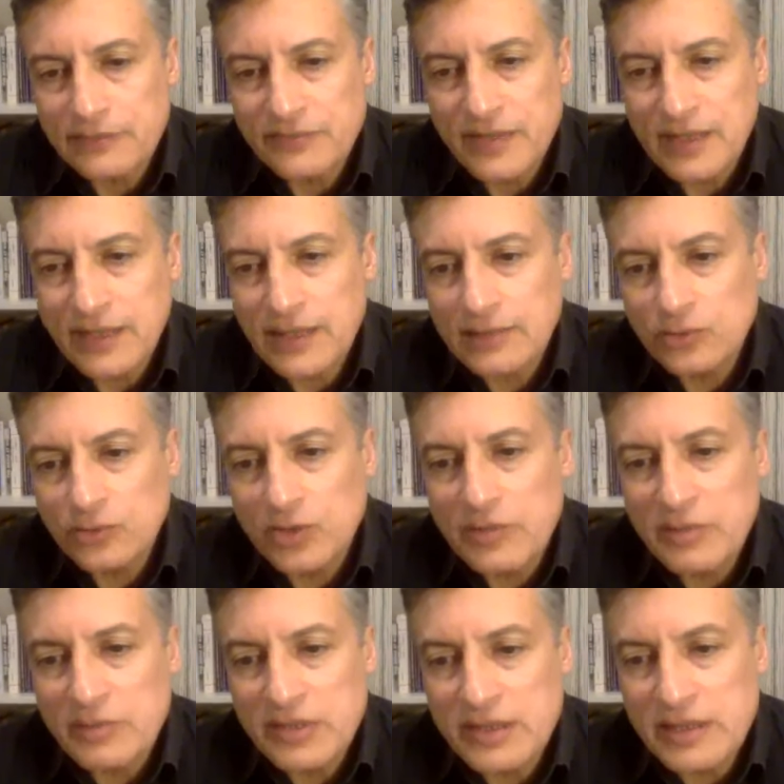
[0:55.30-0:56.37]

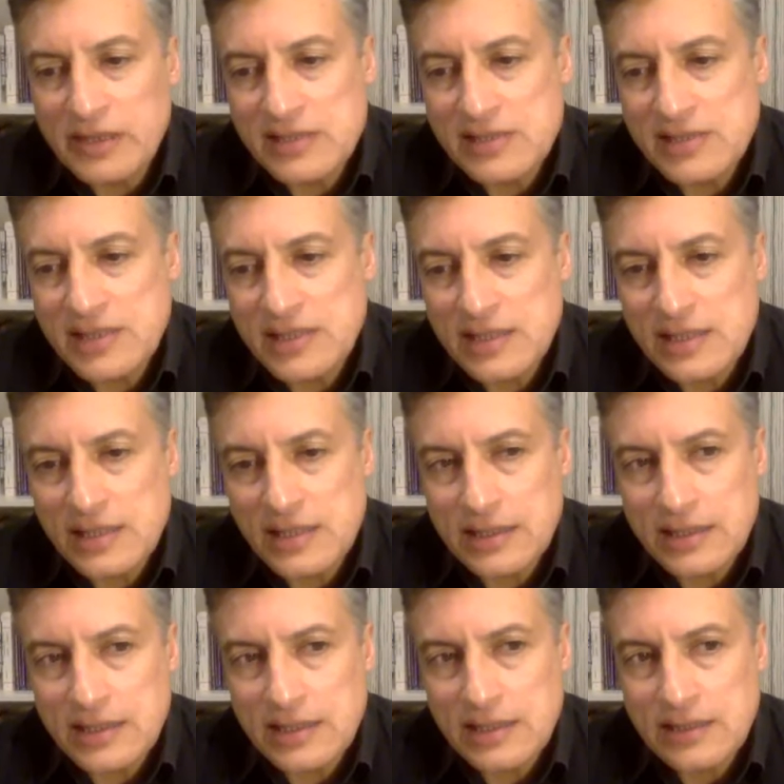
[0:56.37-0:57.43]
فطلب مني
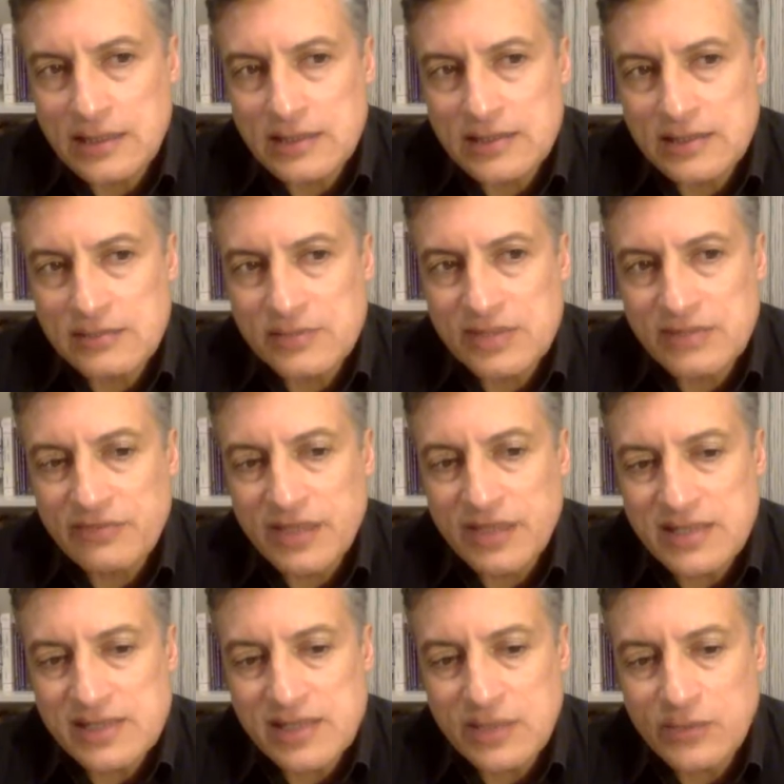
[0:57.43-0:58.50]
السي سي مصطفى
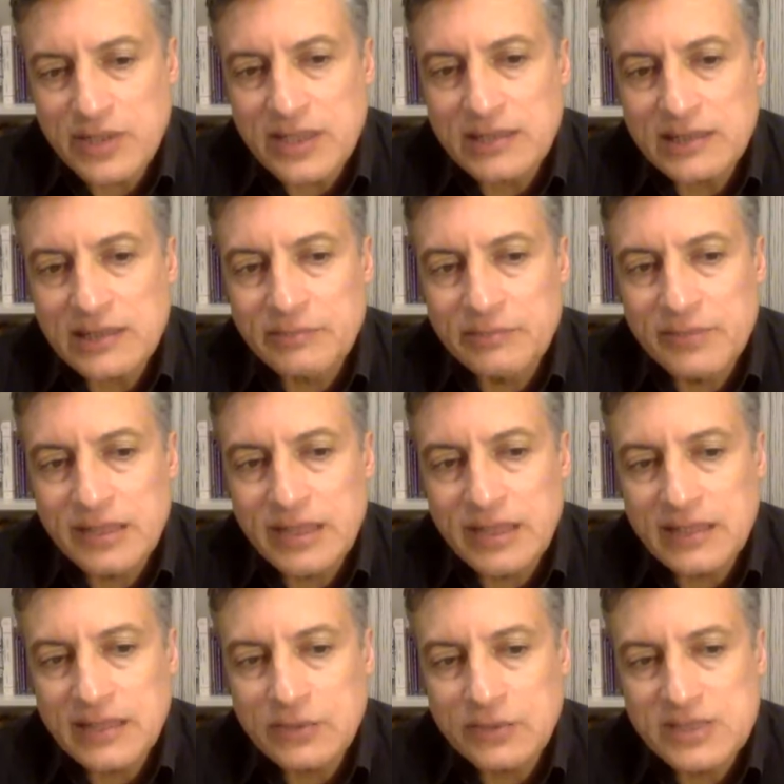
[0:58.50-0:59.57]
الحسناوي طلب
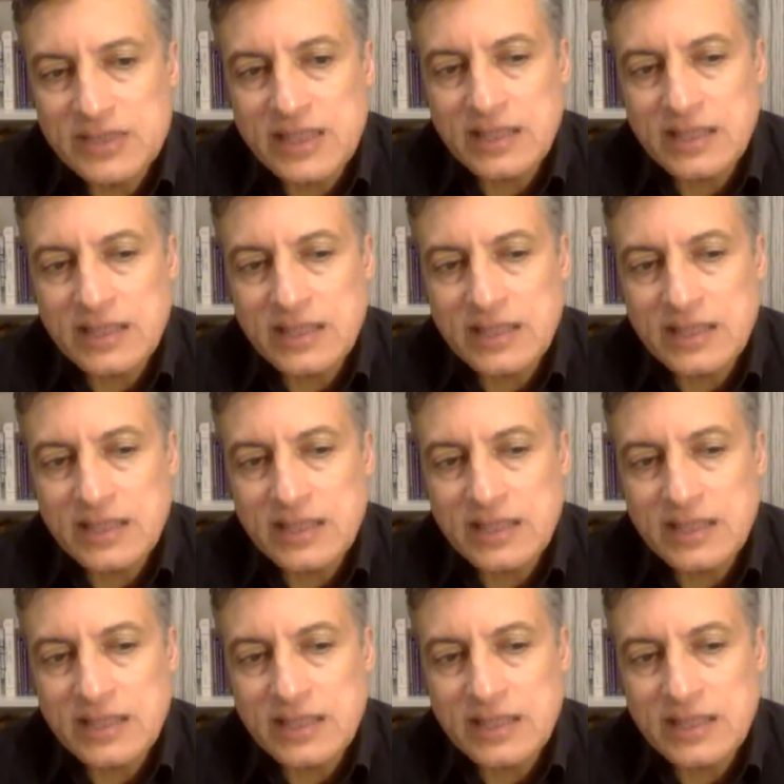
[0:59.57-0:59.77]
مني انني